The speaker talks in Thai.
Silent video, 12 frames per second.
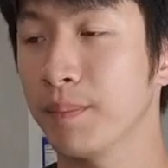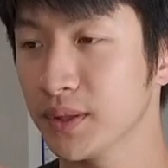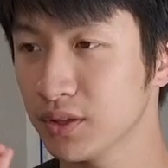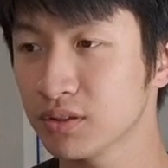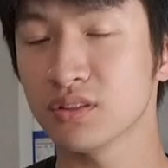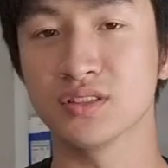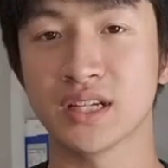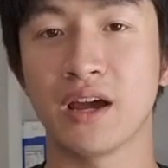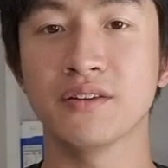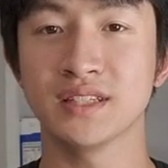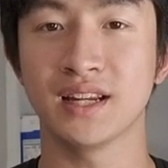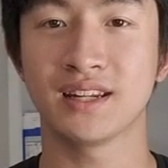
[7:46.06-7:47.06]
บมันต้องตื่นเช้า
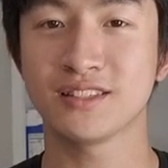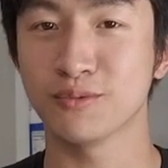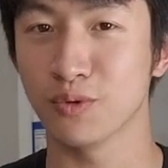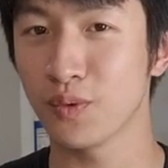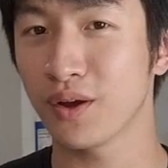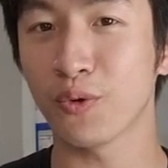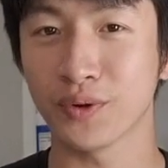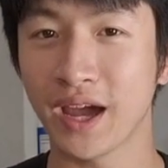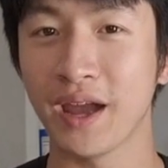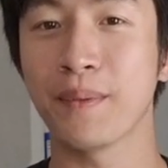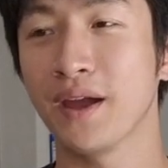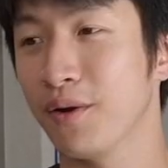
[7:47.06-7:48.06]
จริงๆแล้วถ้าสมมติว่าคุณ
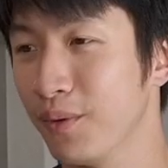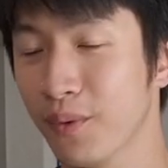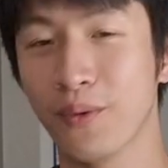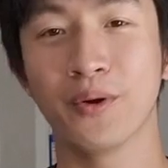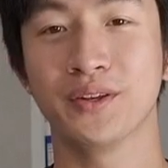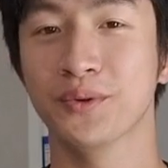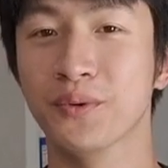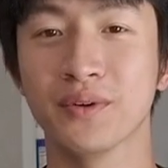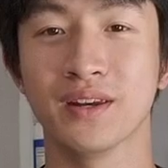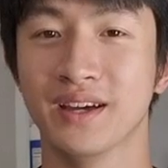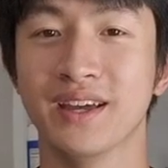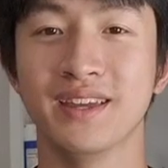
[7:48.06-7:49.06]
หายไปโคตรยุ่ง
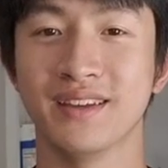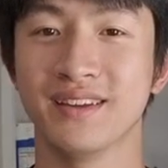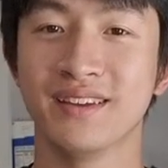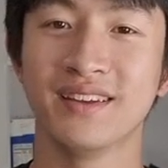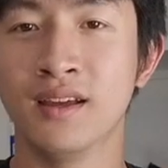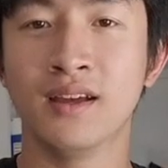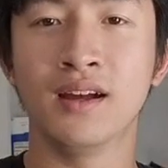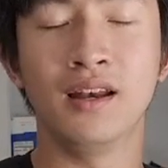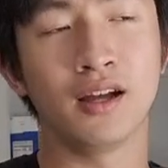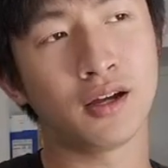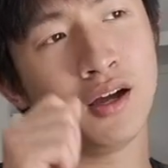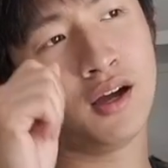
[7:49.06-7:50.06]
เลย
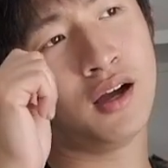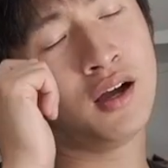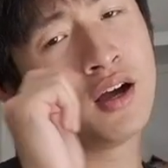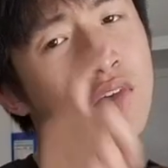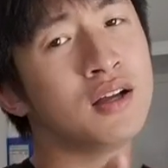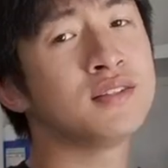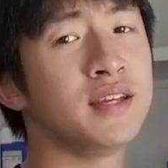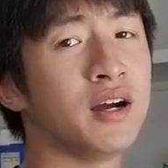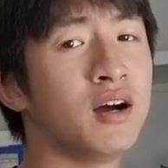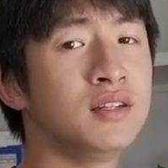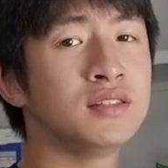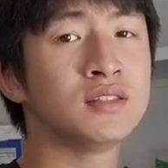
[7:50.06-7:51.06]
แล้วก็ข้อเสีย
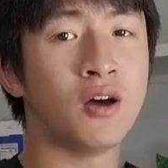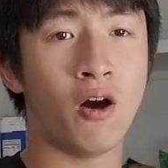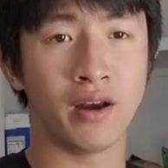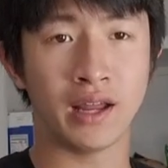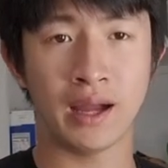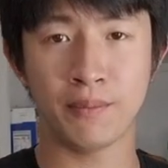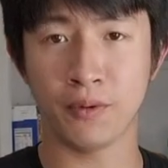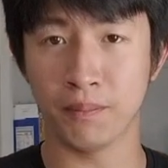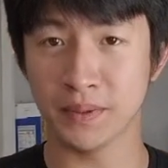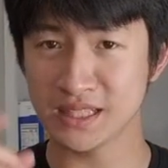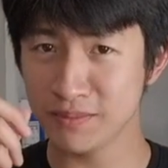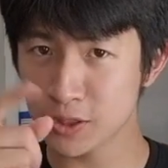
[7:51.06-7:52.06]
ข้อที่2นะครับผม
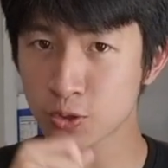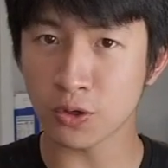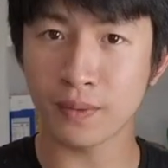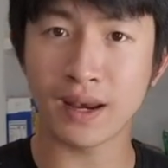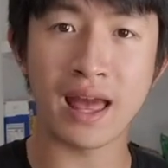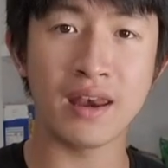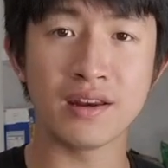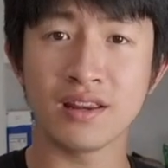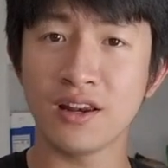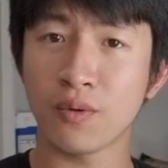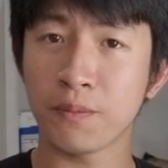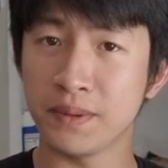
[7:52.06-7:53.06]
มันจะมีช่วงเวลาหนึ่ง
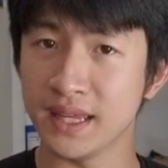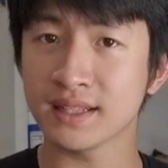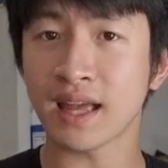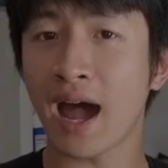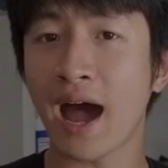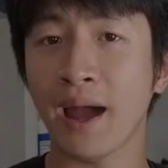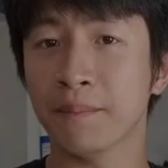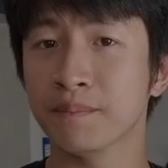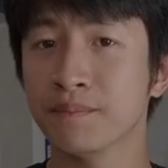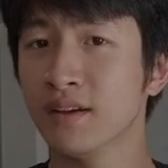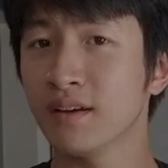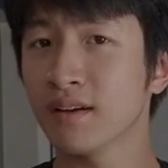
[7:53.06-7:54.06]
ที่เรียกว่าพีคไทม์
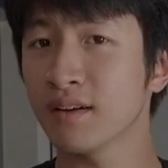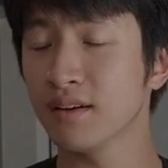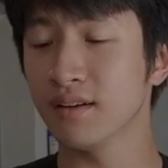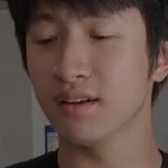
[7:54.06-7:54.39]
ก็คือ